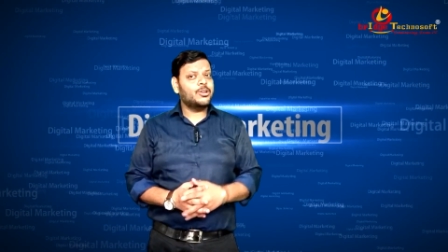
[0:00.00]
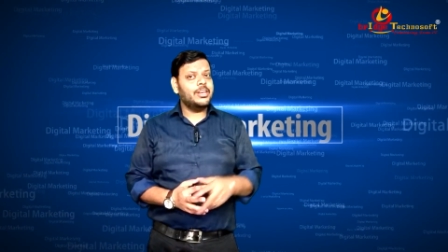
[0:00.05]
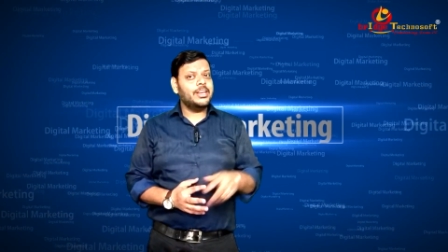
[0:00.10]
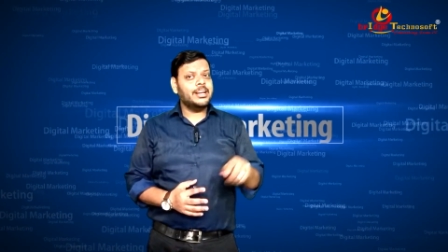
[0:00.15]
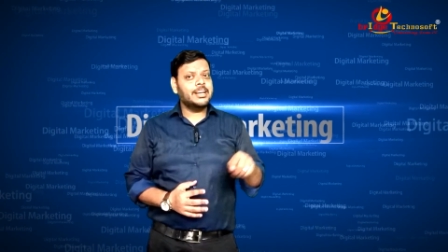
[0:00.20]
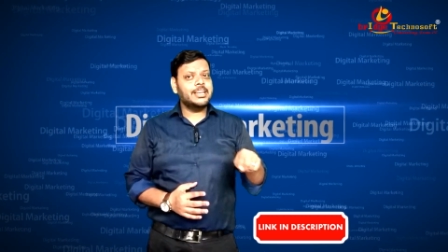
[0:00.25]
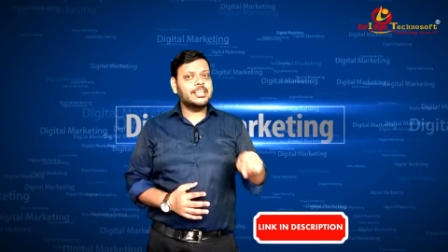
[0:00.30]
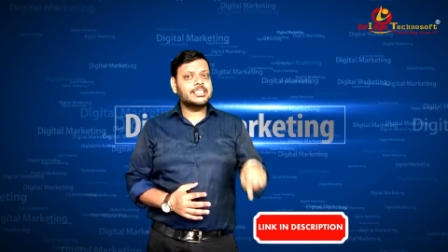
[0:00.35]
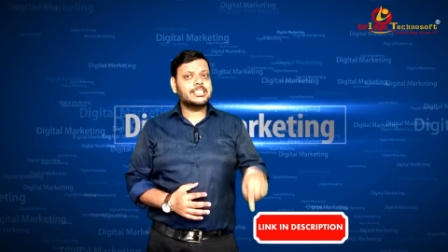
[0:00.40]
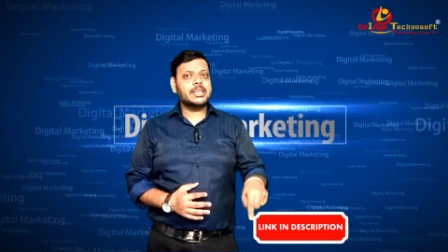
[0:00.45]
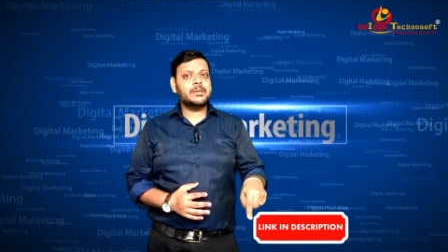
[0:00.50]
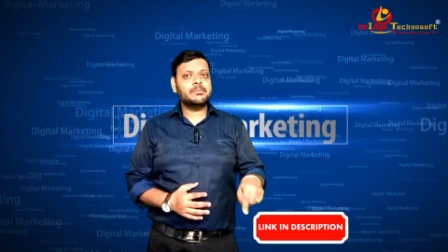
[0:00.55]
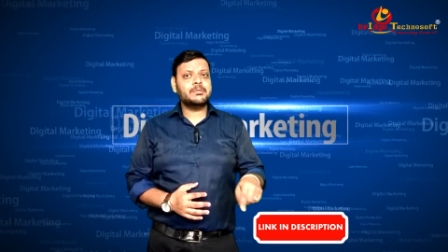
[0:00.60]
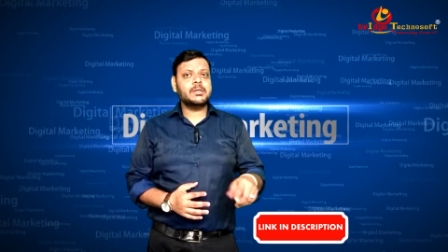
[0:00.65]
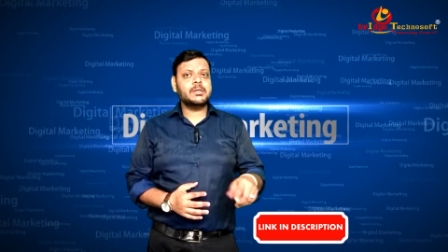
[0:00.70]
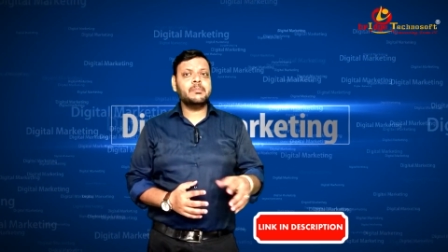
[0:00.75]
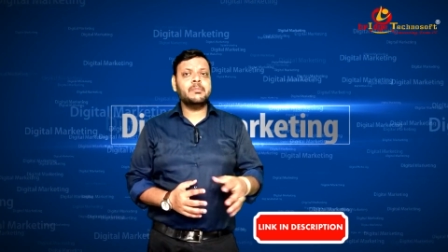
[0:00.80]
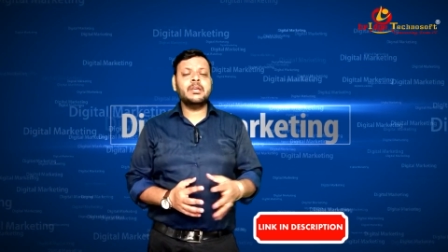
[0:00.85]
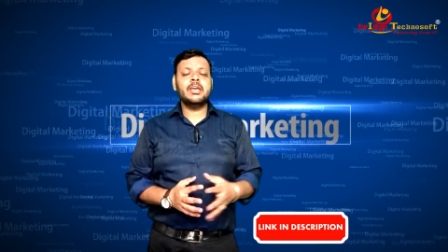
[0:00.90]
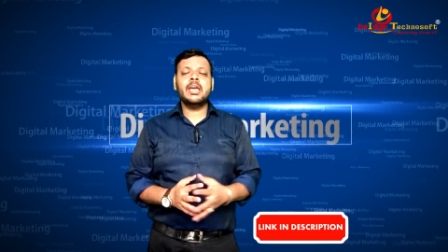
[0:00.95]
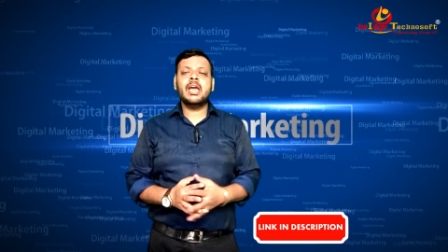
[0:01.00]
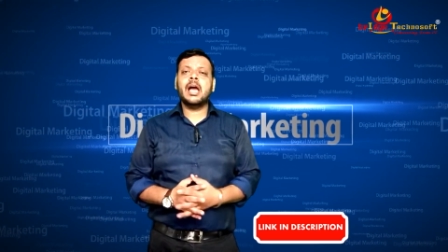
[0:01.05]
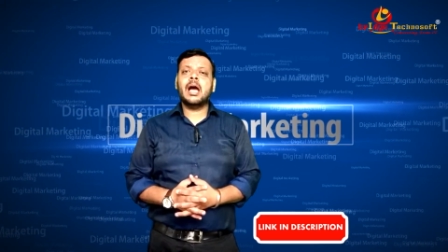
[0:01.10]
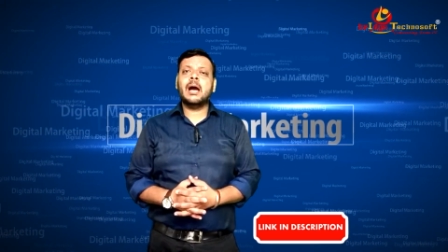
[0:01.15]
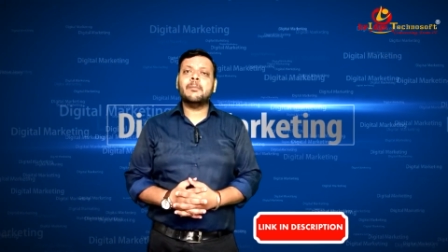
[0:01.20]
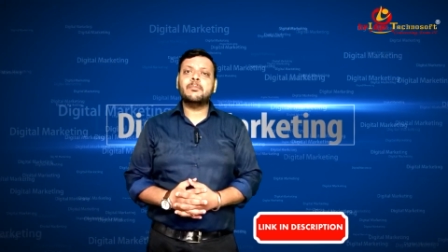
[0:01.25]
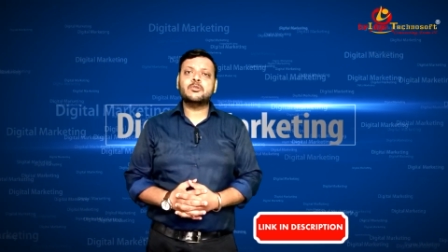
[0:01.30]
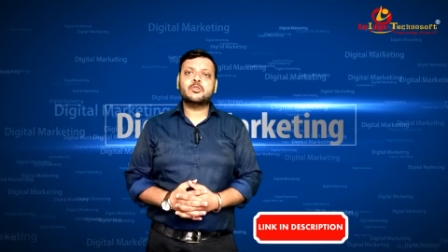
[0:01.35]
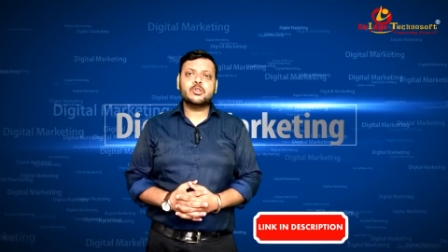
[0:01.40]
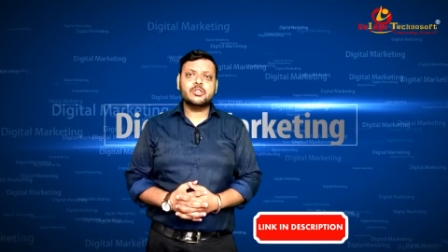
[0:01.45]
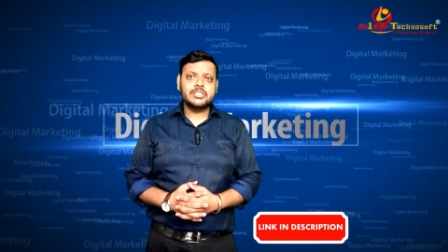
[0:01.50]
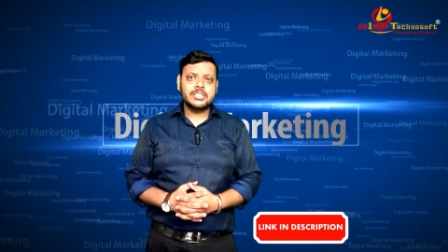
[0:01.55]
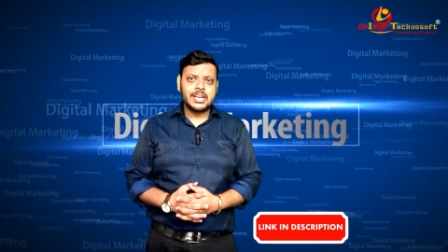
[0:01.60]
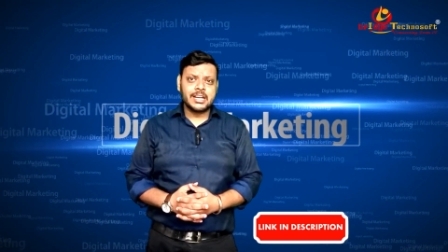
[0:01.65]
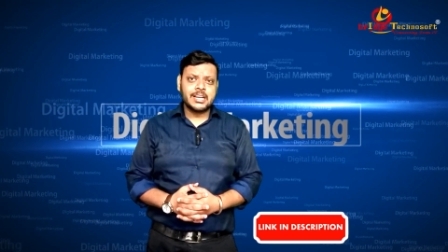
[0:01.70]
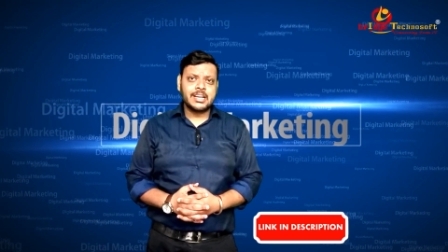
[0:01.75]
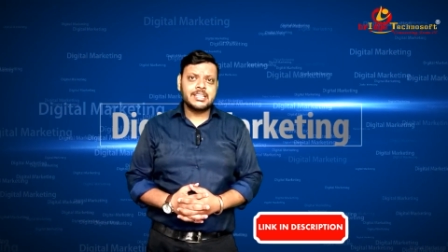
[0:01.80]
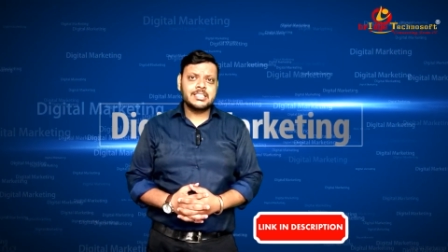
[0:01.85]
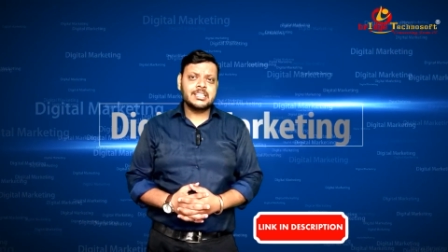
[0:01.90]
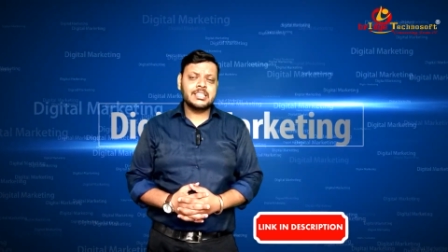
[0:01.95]
तो लिंक डिस्क्रिप्शन में है आप उसको
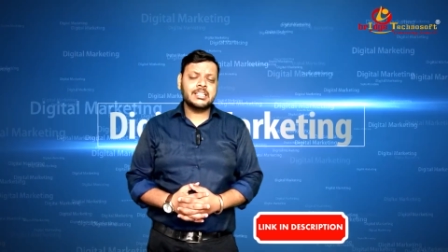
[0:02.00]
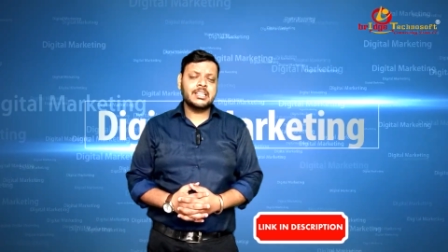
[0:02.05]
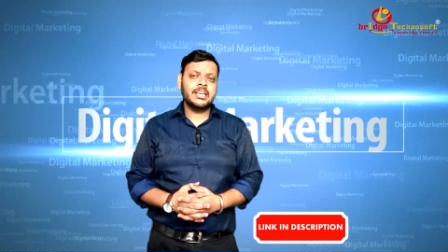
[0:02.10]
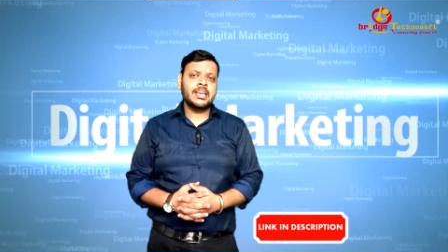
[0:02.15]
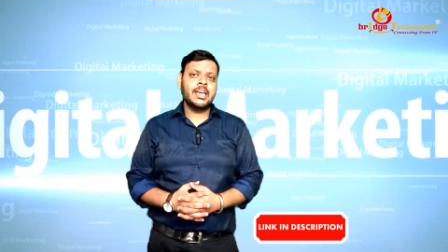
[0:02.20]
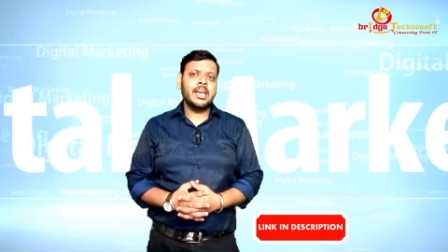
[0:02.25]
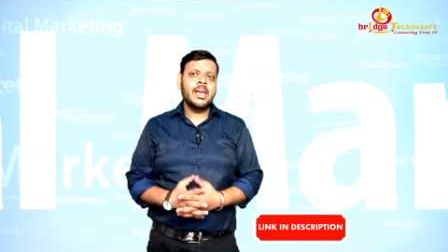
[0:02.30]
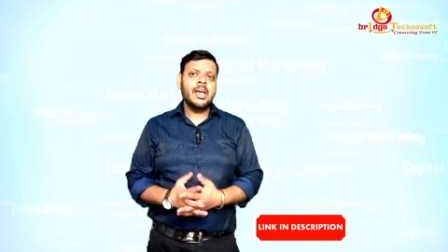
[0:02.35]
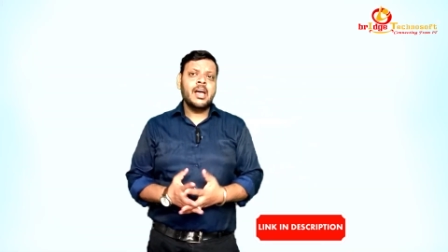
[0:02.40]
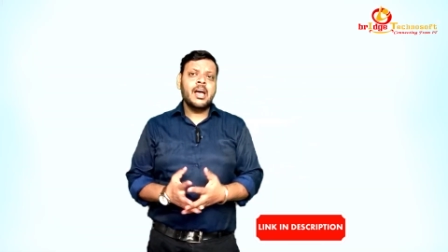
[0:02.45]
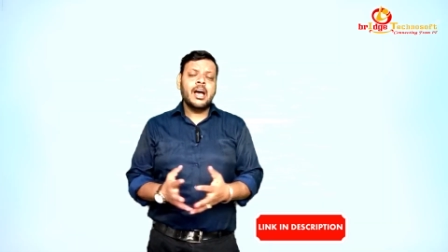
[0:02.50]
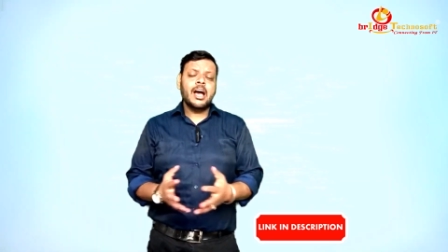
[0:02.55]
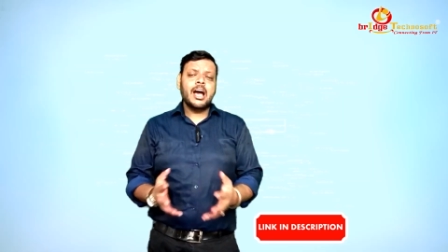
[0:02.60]
चेक कर सकते हैं